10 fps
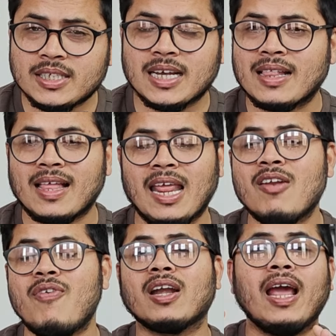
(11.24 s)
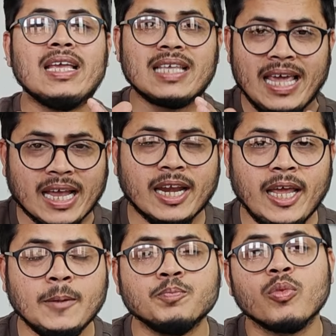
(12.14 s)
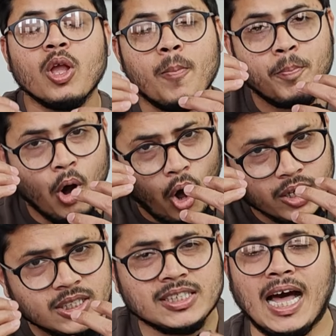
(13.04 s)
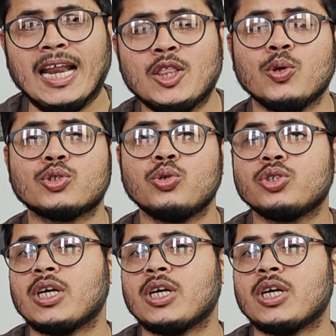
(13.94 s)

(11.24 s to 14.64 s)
ही शानदार इनफैक्ट गई एक नहीं बहुत सारे दोस्तों